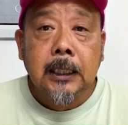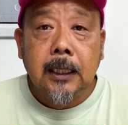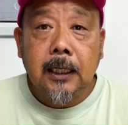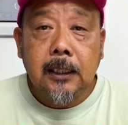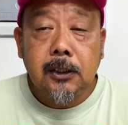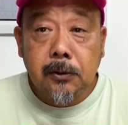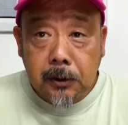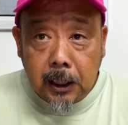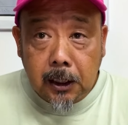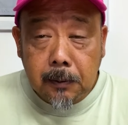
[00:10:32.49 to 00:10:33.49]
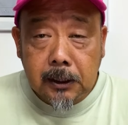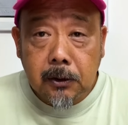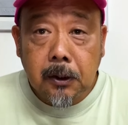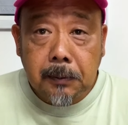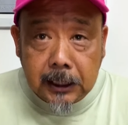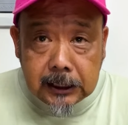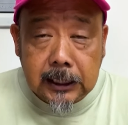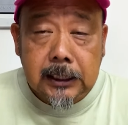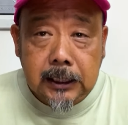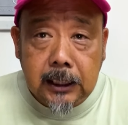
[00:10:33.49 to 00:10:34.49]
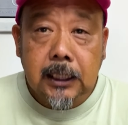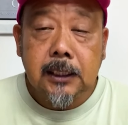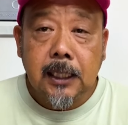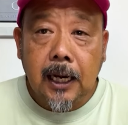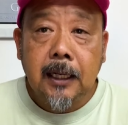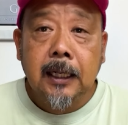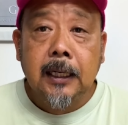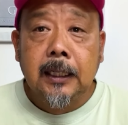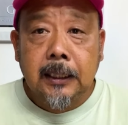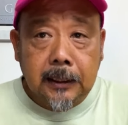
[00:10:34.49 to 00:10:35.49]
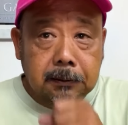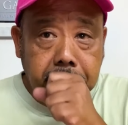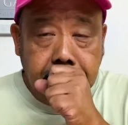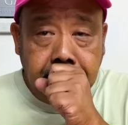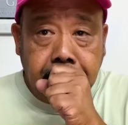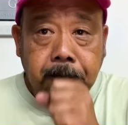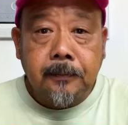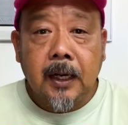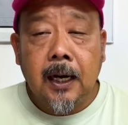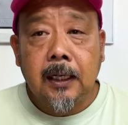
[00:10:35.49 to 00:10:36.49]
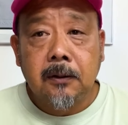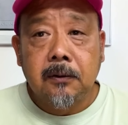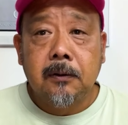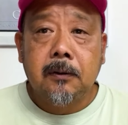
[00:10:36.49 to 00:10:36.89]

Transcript: えー、作っていきますんで、皆さんぜひですね、あのー、